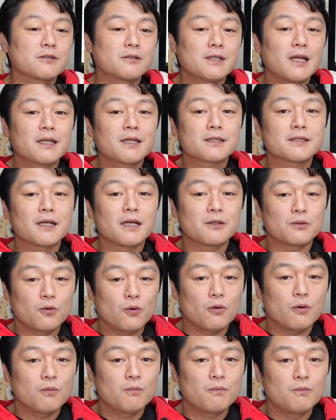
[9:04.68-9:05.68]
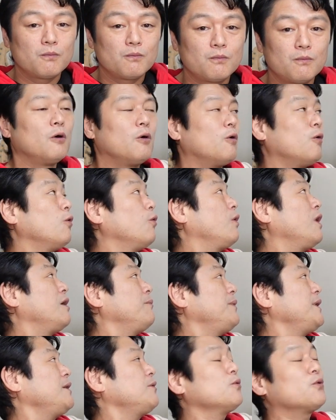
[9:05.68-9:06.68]
奈々さんのお詫
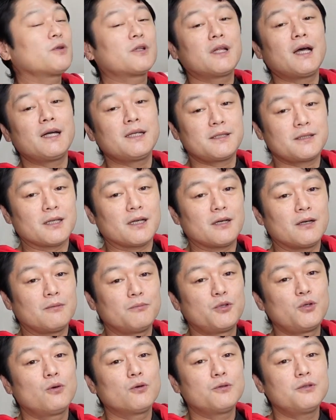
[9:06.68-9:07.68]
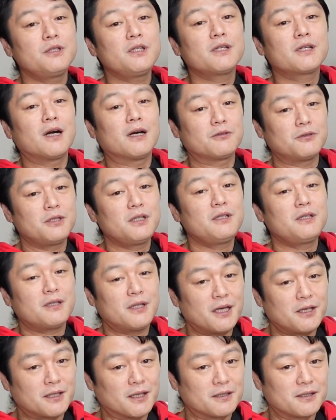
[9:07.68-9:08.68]
びと題したブログに確認
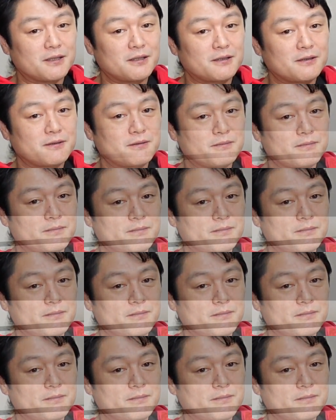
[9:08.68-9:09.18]
できたんです。